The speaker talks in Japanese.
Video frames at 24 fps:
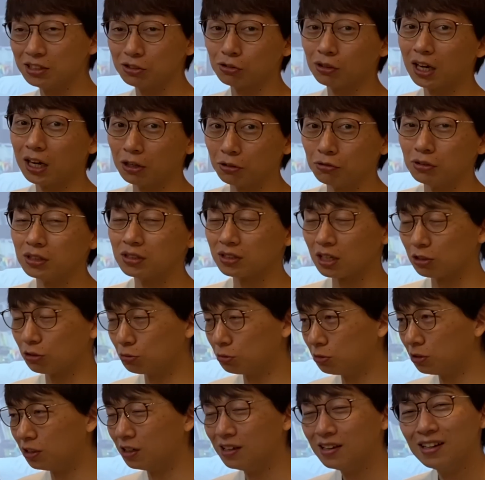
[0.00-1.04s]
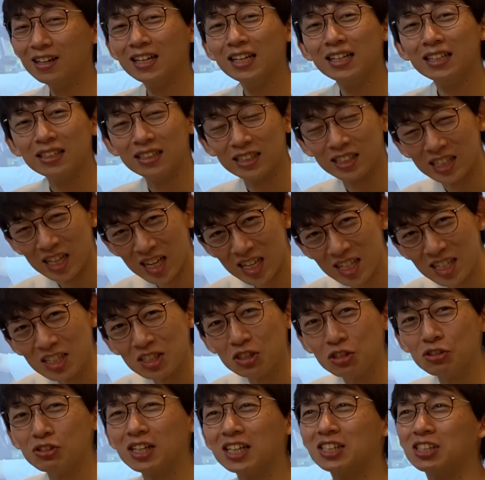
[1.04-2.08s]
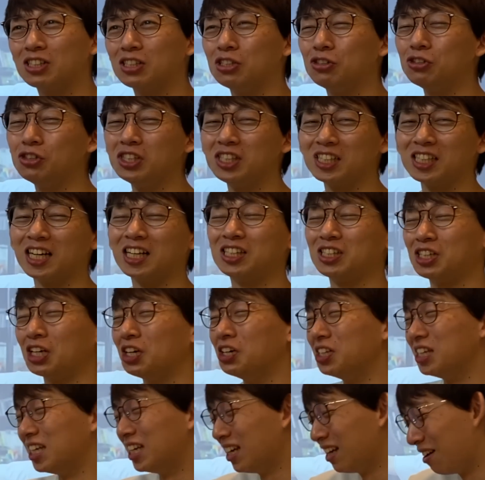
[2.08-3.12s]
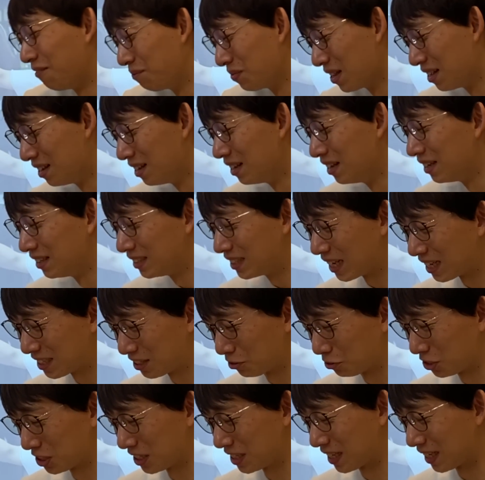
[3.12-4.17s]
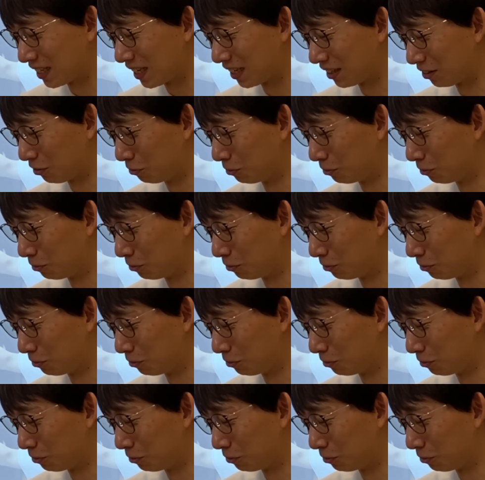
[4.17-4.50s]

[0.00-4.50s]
スとかあるんですけども、ぜひ11月中に出してほしいななんて